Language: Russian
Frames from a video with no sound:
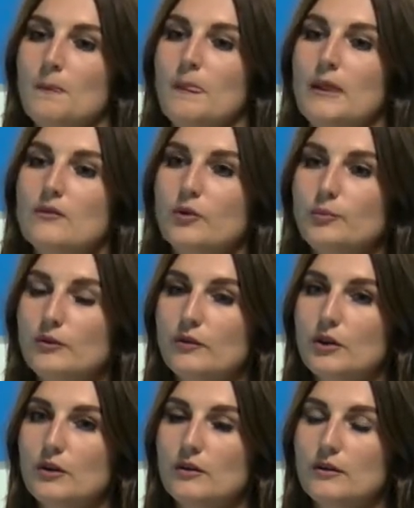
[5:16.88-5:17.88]

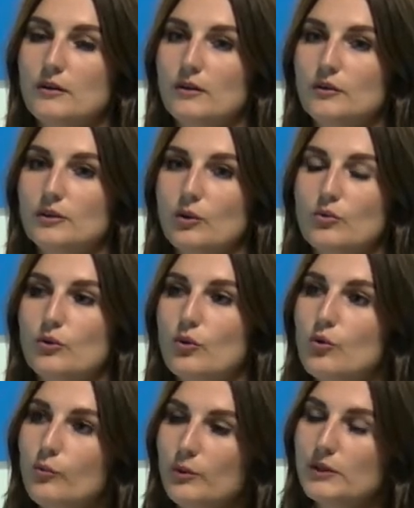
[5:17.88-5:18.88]
во-первых, э, такой
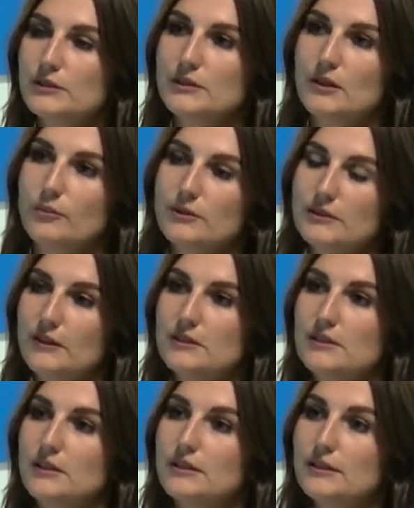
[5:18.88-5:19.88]
комплексный
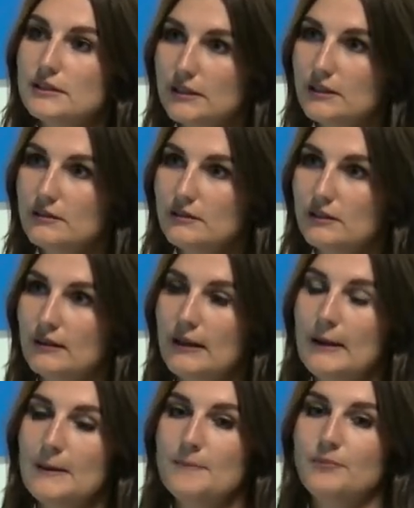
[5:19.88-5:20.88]
образовательный центр,
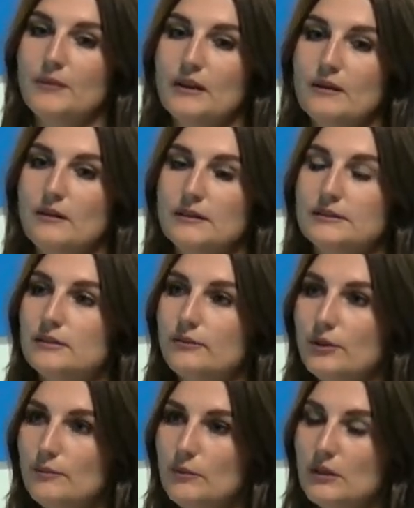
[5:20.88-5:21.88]
э,
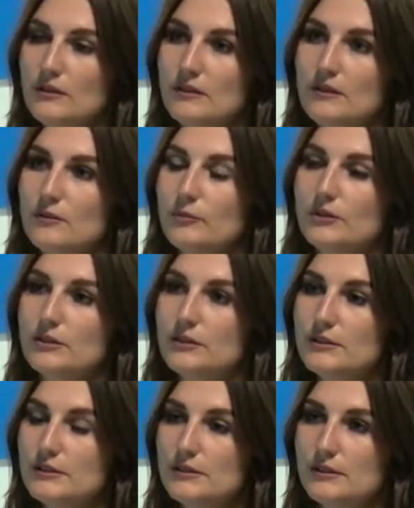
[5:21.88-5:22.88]
современный,
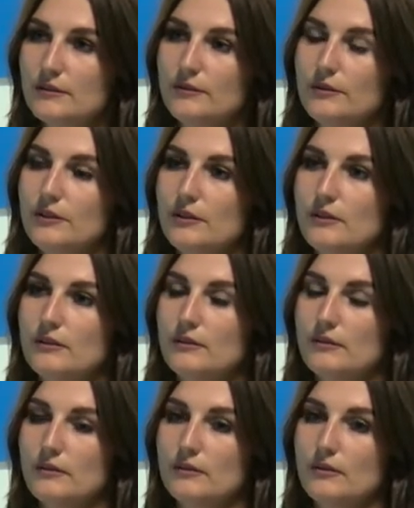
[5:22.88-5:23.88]
модернизированный,
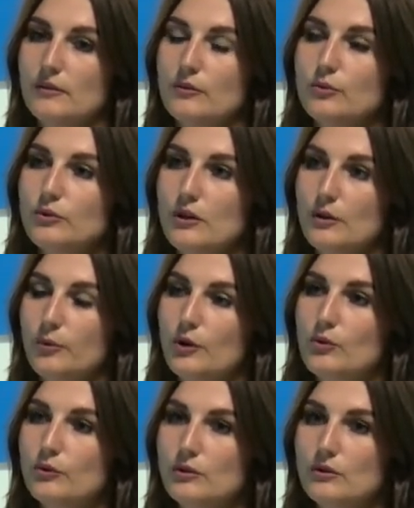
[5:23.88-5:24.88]
э, куда
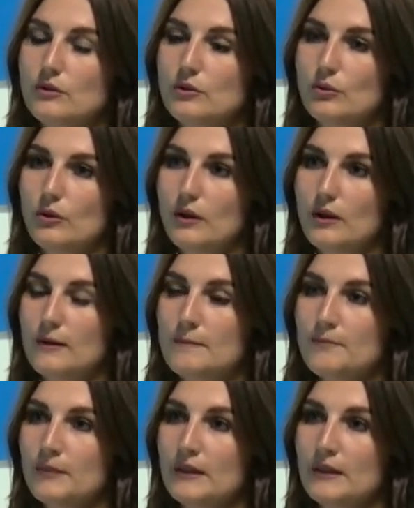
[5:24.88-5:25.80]
приходят не только,